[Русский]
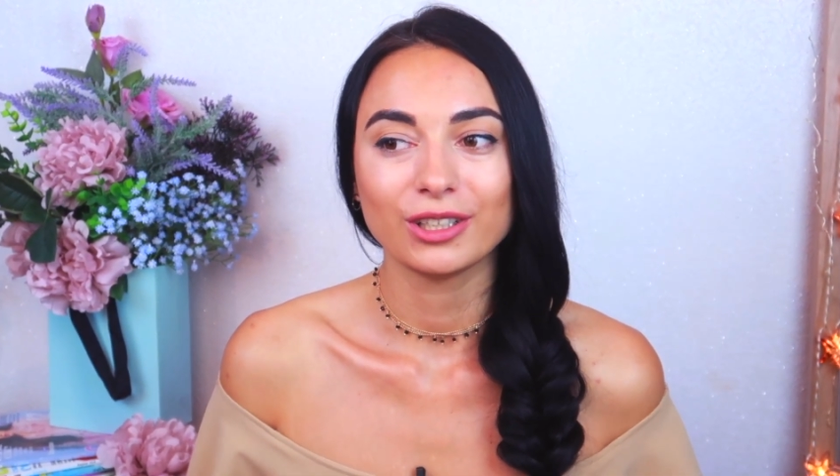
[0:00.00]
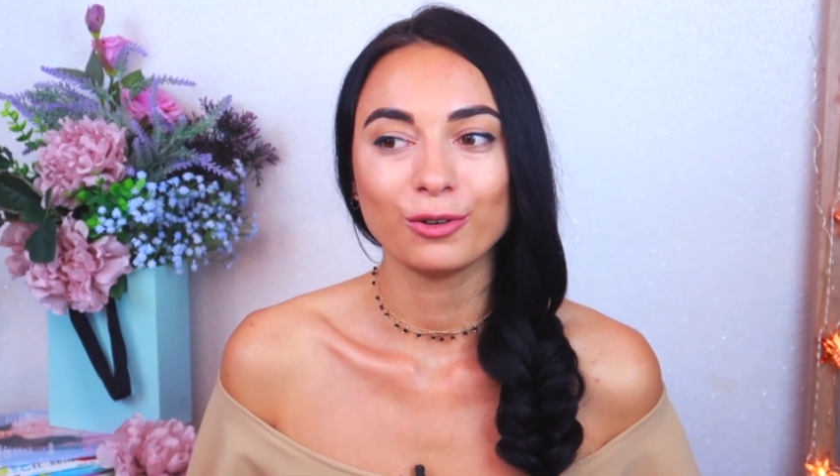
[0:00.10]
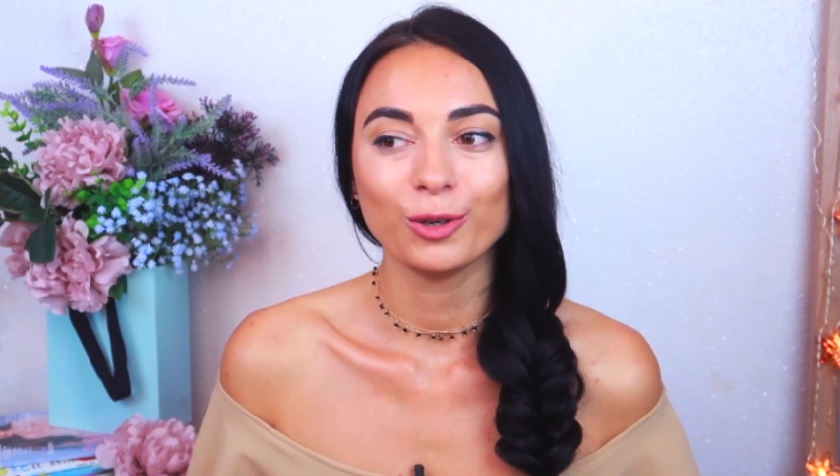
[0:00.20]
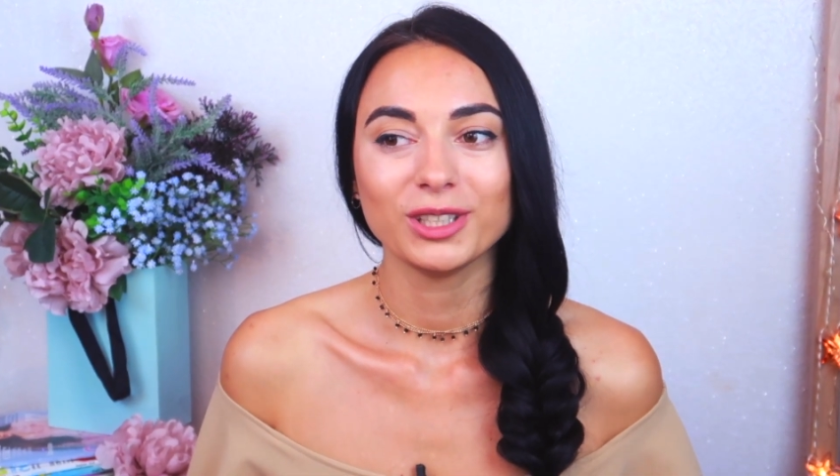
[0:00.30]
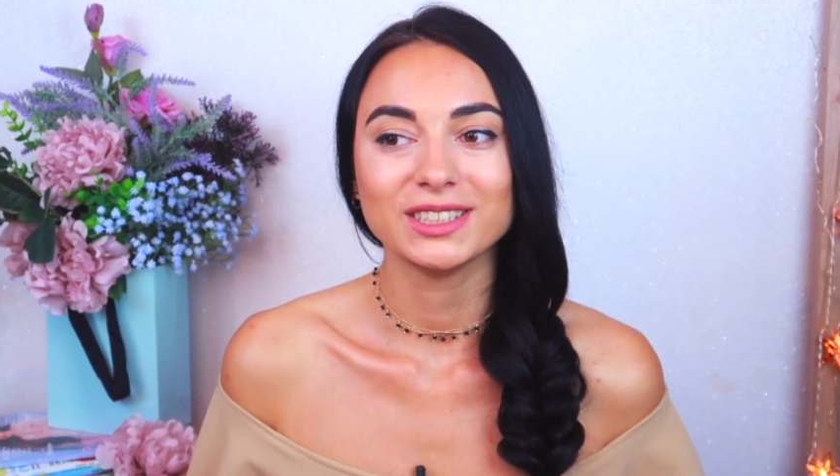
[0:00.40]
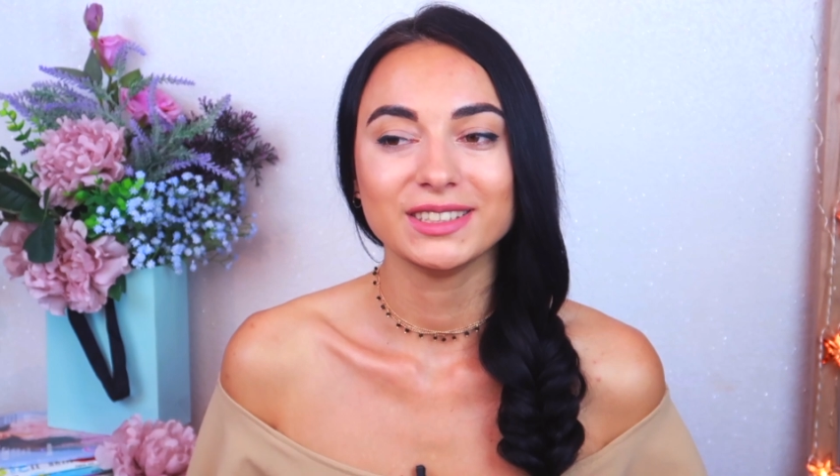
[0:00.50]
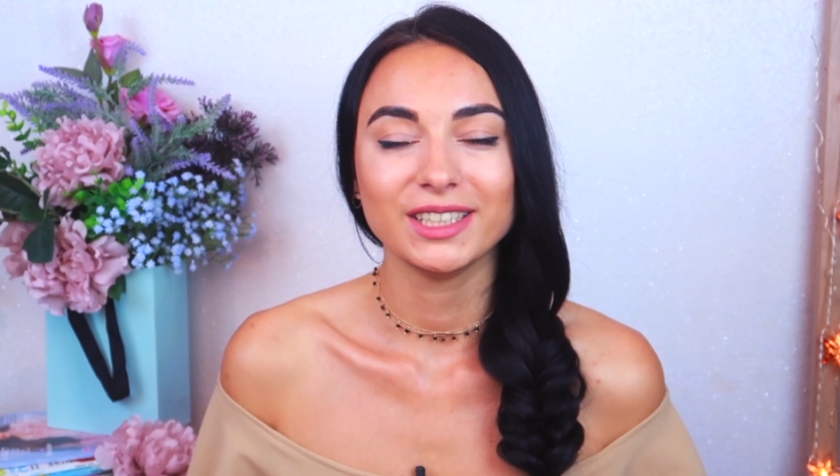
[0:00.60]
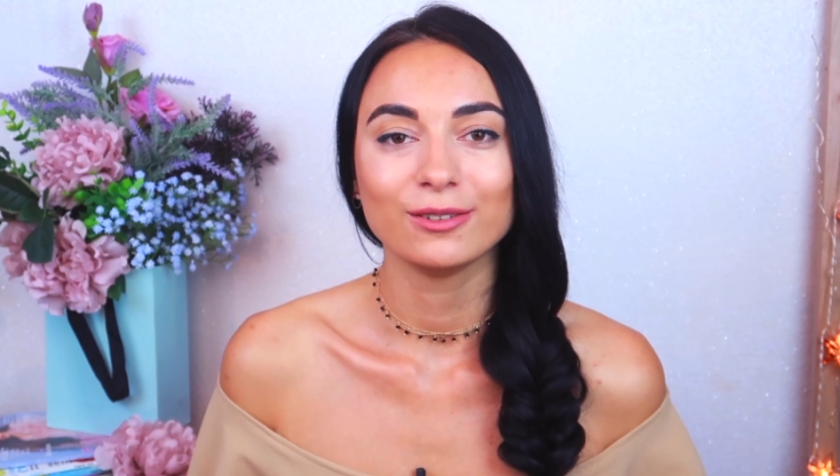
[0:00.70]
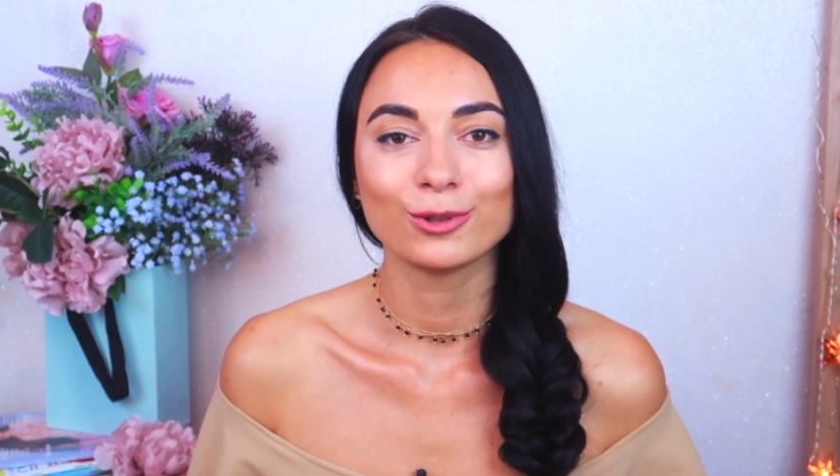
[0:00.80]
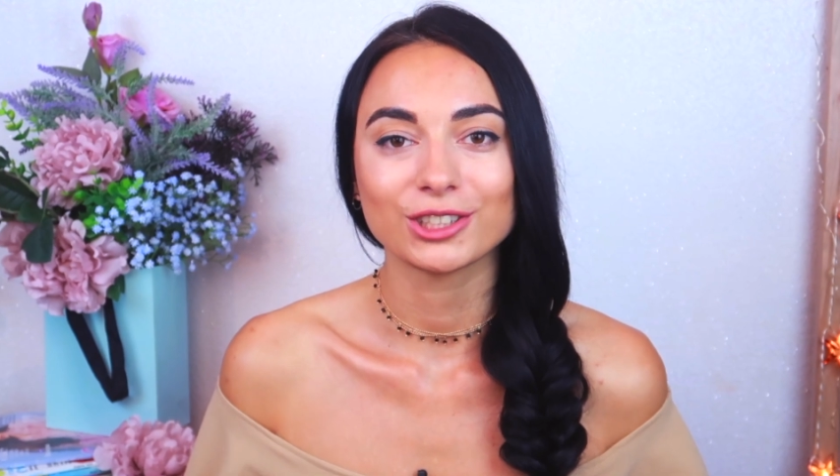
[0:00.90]
какой мне
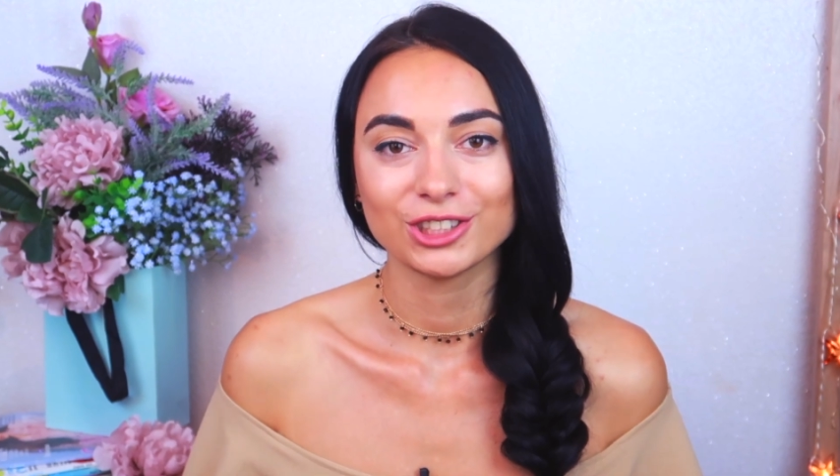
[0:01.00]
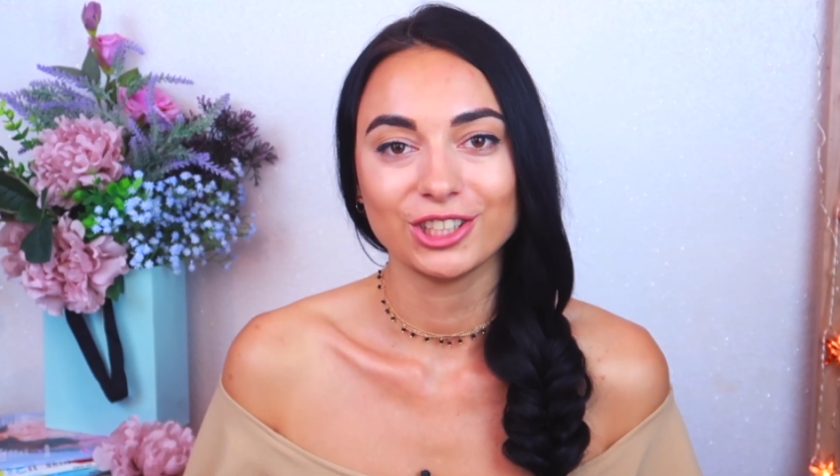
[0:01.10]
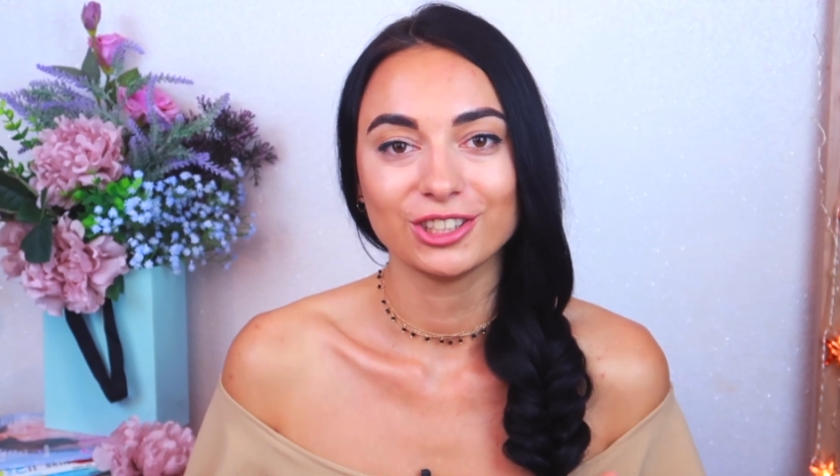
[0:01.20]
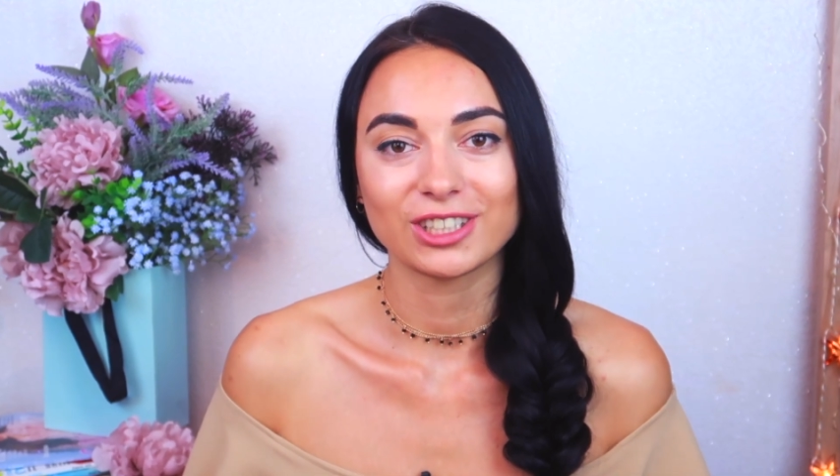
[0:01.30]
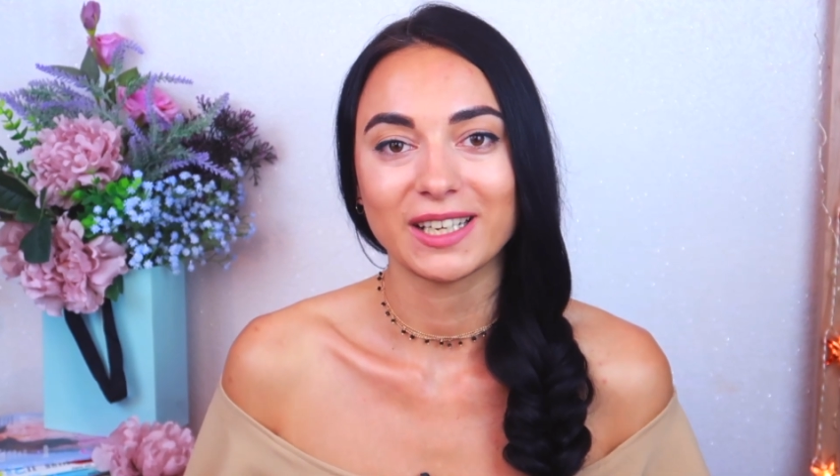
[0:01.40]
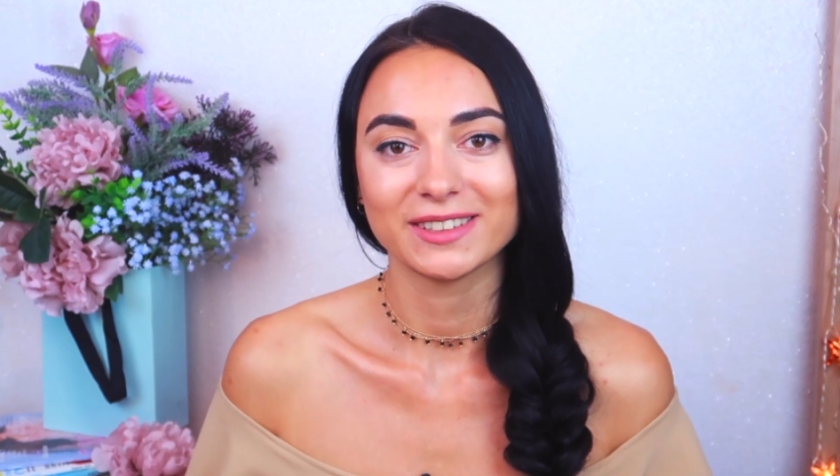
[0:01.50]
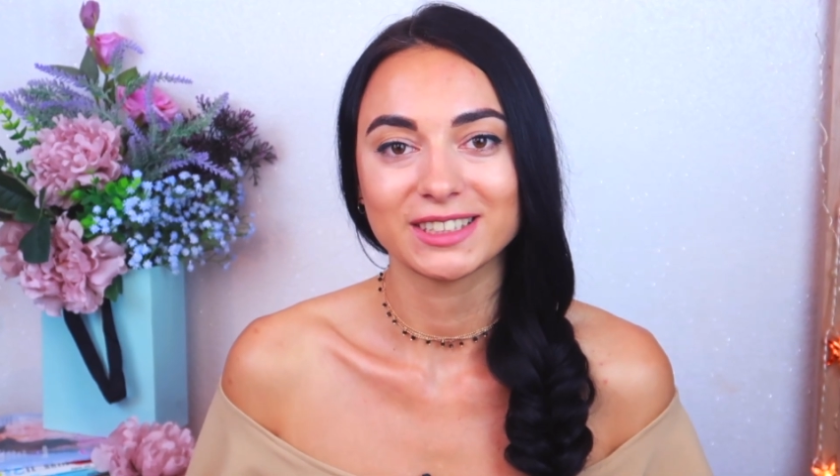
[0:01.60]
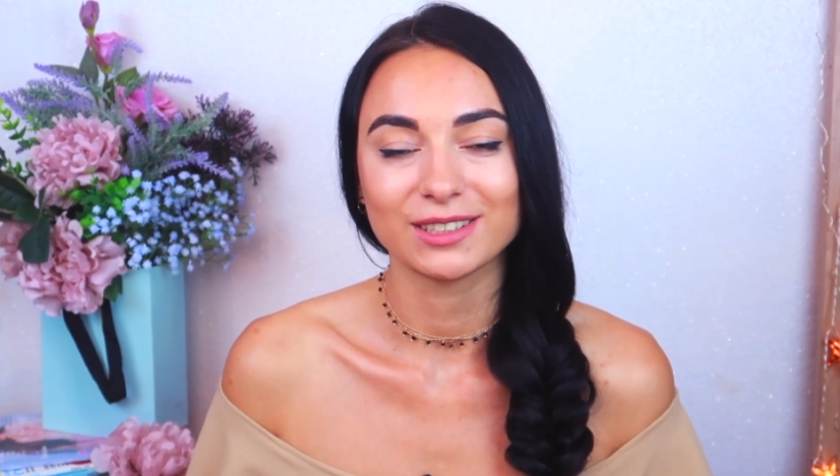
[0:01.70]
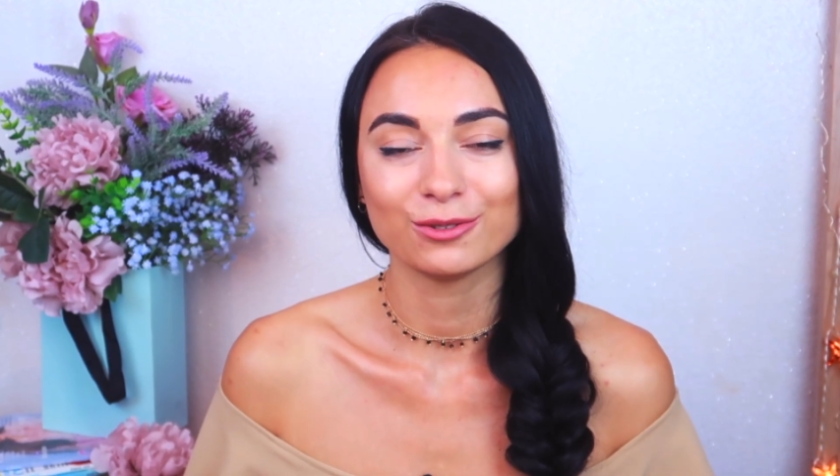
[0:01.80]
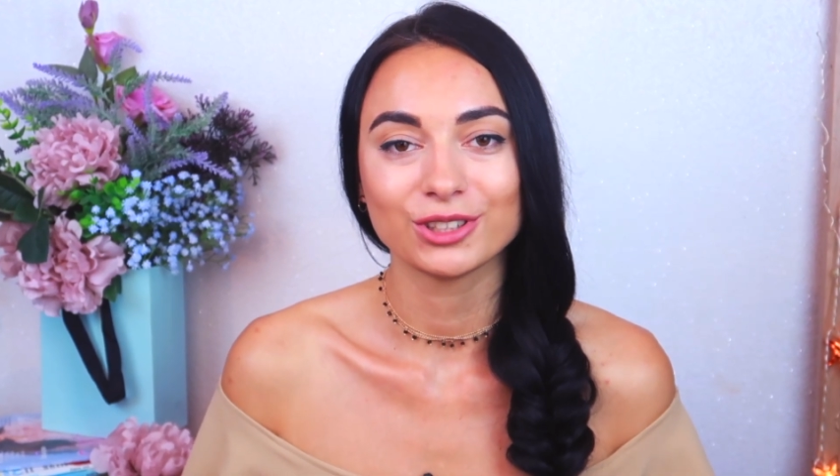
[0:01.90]
стиль украшений нравится.